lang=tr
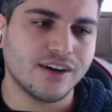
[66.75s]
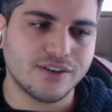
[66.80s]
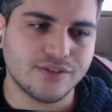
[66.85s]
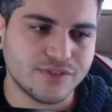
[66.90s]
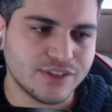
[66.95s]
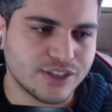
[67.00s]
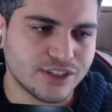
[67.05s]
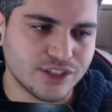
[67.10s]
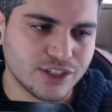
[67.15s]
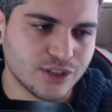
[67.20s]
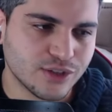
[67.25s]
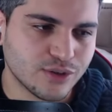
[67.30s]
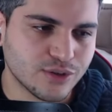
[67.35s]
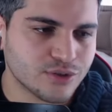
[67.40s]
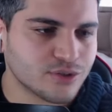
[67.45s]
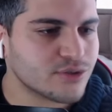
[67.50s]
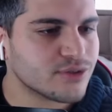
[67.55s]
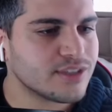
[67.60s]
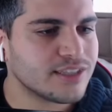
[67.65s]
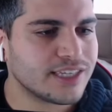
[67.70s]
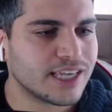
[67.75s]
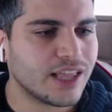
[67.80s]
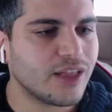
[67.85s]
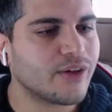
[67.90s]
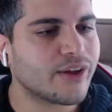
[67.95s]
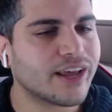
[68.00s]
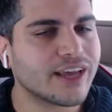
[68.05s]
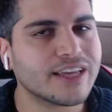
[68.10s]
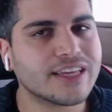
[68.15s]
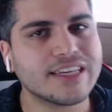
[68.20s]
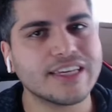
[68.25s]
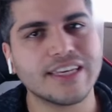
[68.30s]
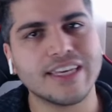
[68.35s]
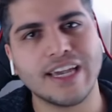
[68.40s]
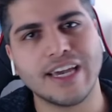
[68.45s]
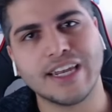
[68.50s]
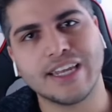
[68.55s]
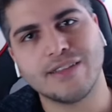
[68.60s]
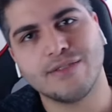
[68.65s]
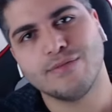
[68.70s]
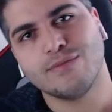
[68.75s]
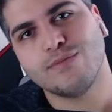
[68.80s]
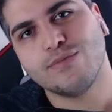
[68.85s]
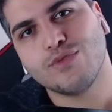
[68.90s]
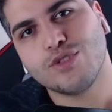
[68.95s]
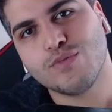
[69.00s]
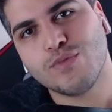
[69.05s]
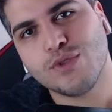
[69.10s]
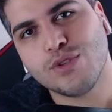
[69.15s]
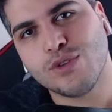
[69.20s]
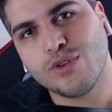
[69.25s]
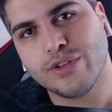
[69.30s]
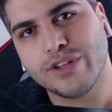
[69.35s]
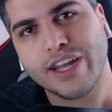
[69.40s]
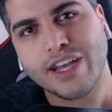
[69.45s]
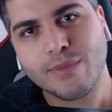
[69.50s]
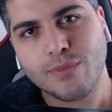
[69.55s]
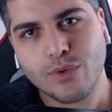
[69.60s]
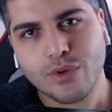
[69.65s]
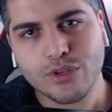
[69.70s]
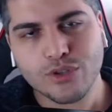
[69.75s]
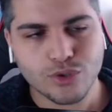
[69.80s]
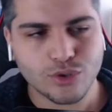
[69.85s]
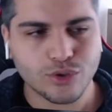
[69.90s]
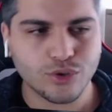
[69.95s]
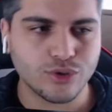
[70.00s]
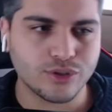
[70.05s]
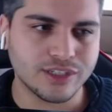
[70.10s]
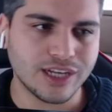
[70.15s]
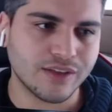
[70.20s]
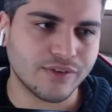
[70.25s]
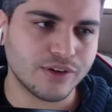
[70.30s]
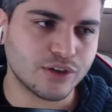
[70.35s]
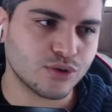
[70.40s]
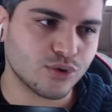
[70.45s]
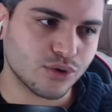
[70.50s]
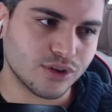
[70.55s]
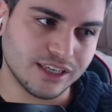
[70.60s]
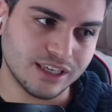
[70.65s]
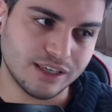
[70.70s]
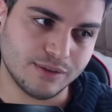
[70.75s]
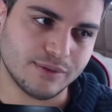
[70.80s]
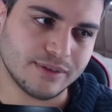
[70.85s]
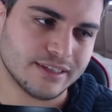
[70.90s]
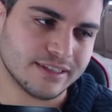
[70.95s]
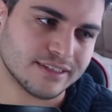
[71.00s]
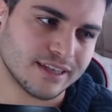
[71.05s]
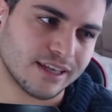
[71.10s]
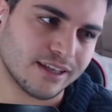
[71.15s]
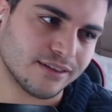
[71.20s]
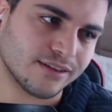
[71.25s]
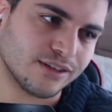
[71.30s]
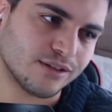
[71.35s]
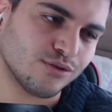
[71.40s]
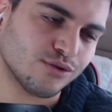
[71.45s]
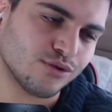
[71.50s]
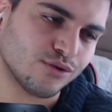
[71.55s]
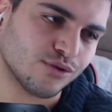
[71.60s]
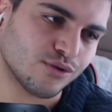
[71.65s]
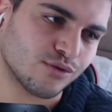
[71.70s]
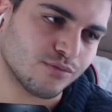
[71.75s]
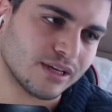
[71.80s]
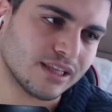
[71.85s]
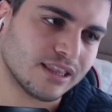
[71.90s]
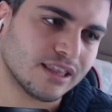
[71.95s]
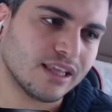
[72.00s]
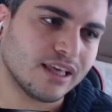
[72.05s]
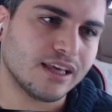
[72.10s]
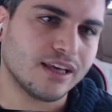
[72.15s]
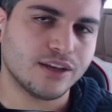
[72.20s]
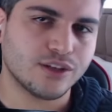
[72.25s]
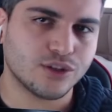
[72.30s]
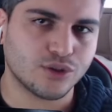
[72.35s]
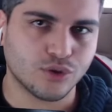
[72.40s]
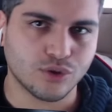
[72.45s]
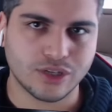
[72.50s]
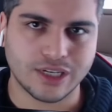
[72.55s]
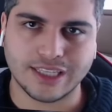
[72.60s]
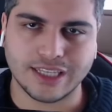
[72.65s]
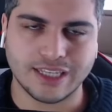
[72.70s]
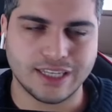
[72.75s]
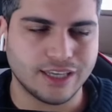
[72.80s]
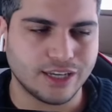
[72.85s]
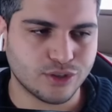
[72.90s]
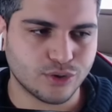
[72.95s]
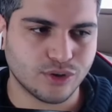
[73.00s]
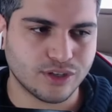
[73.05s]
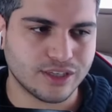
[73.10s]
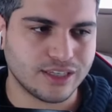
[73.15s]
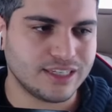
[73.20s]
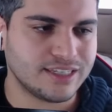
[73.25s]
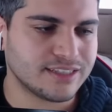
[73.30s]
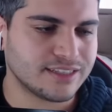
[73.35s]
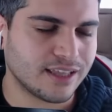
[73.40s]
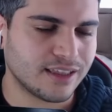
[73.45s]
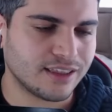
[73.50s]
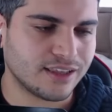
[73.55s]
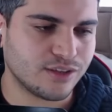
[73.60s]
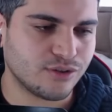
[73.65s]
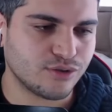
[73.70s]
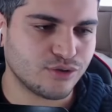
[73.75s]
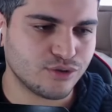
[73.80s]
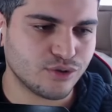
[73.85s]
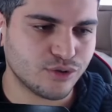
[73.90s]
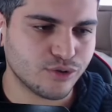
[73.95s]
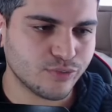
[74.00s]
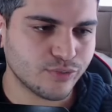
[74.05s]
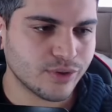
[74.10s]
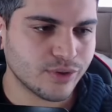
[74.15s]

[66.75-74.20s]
Vigil olsun. Genel olarak yani bütün olarak böyle çok güzel ve çok iyi bir insan diye düşünüyorum ben. Çok yetenekli, çok iyi insan diye düşünüyorum.